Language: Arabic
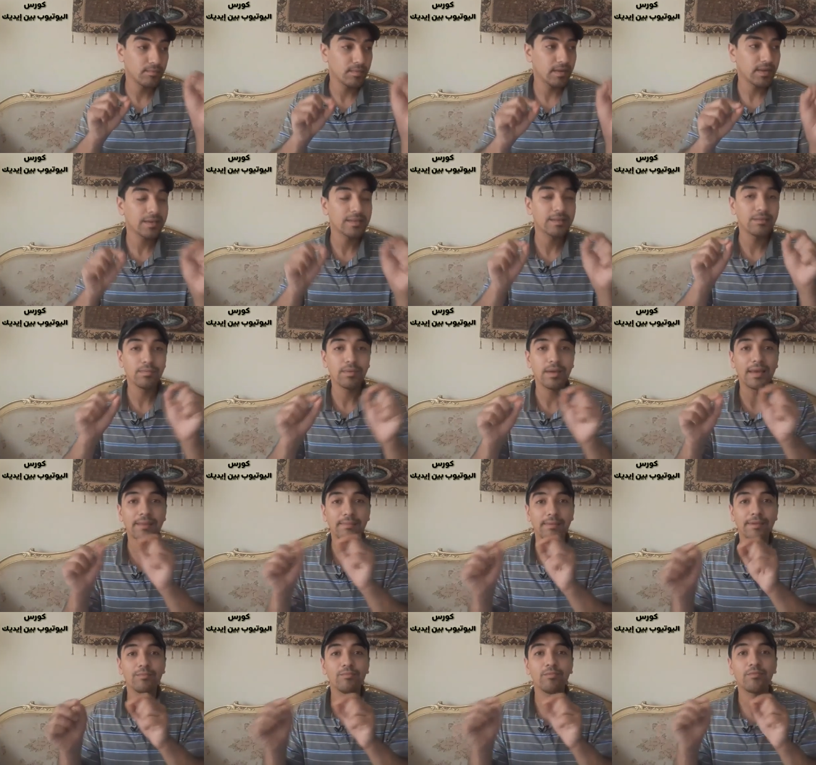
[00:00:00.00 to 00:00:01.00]
بنكتب
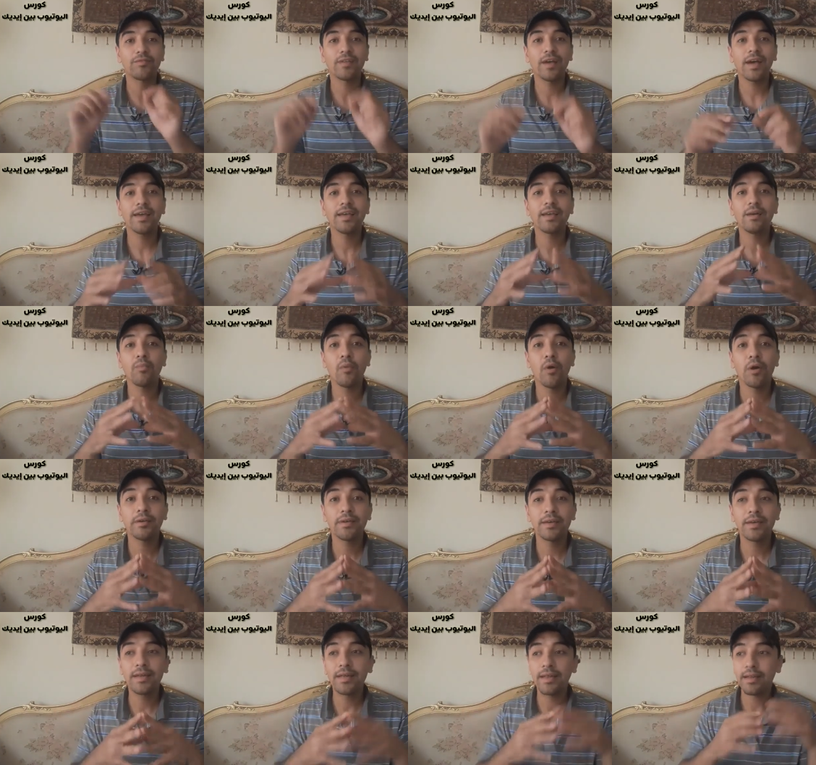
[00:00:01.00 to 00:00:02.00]
كلمات مفتاحيه
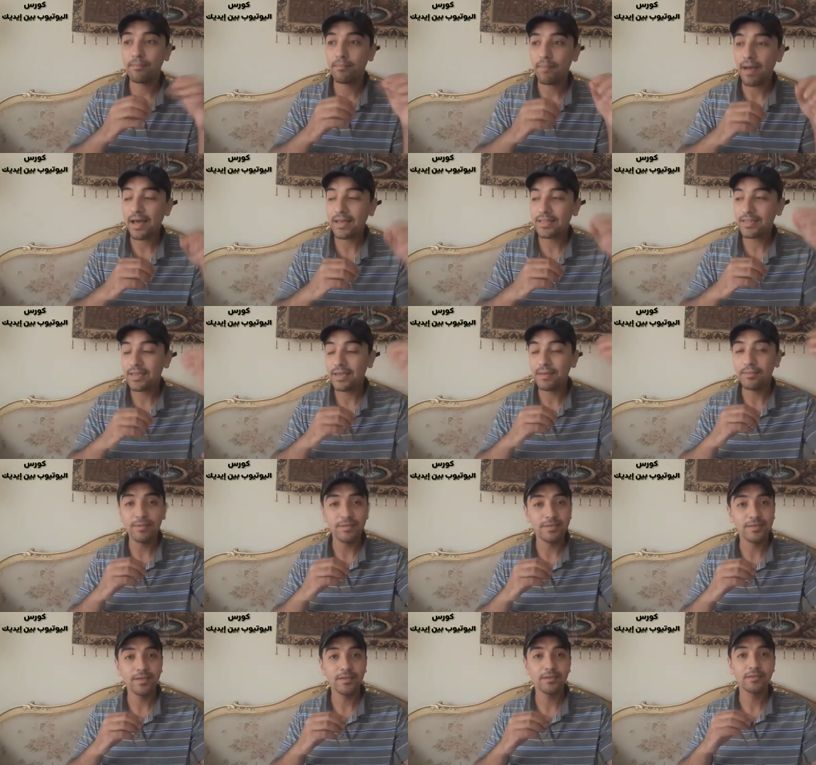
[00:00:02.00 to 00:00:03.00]
معينه لما حد يعمل
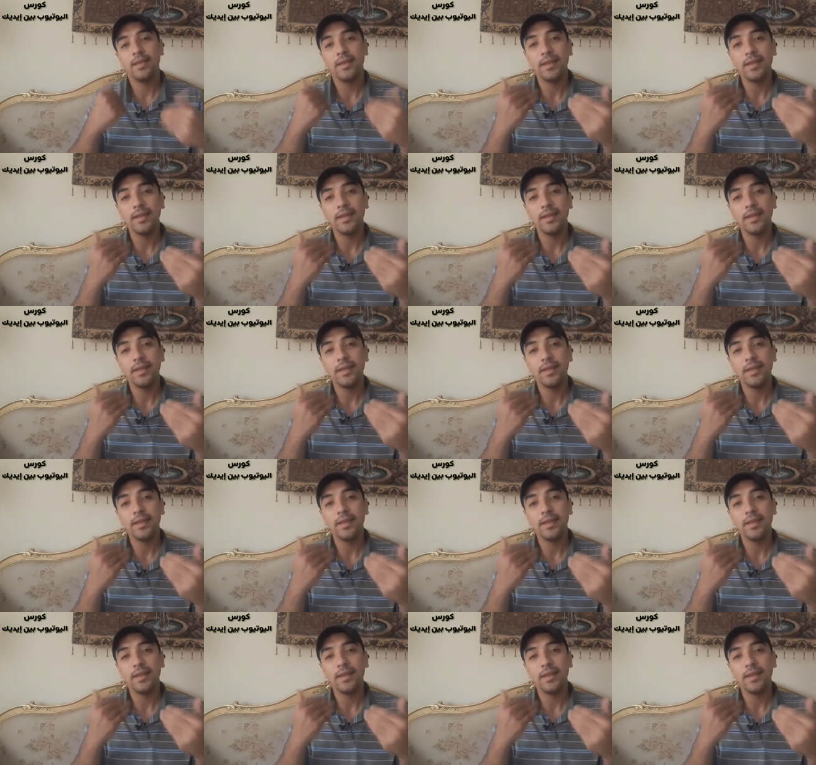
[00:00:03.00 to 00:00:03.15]
سيرش